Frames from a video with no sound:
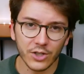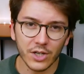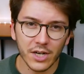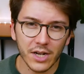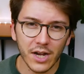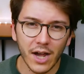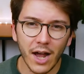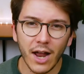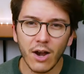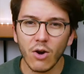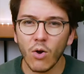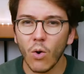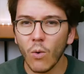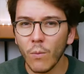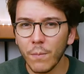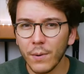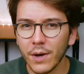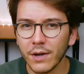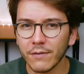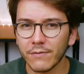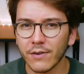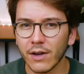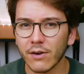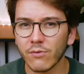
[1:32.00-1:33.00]
générale, on
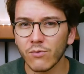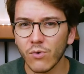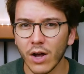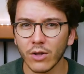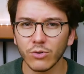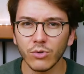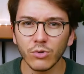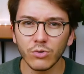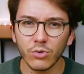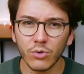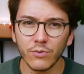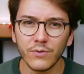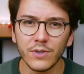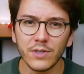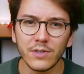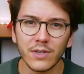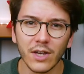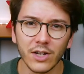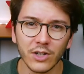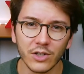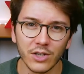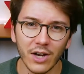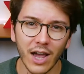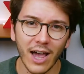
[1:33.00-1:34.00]
préfère voir notre
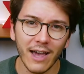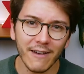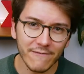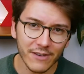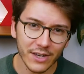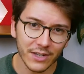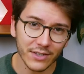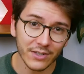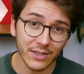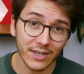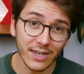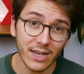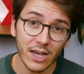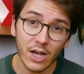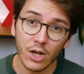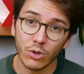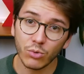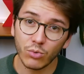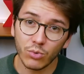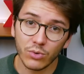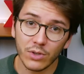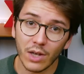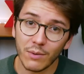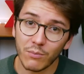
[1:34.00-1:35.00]
visage inversé,
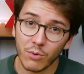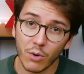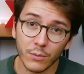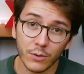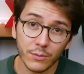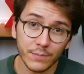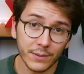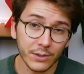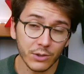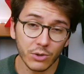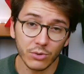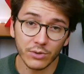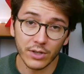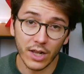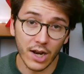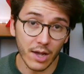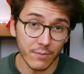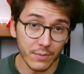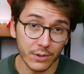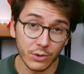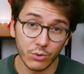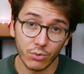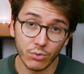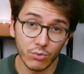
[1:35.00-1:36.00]
tout simplement parce qu'on a
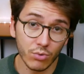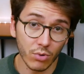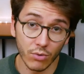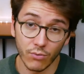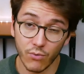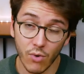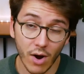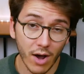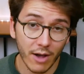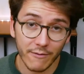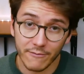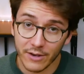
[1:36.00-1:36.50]
l'habitude de le voir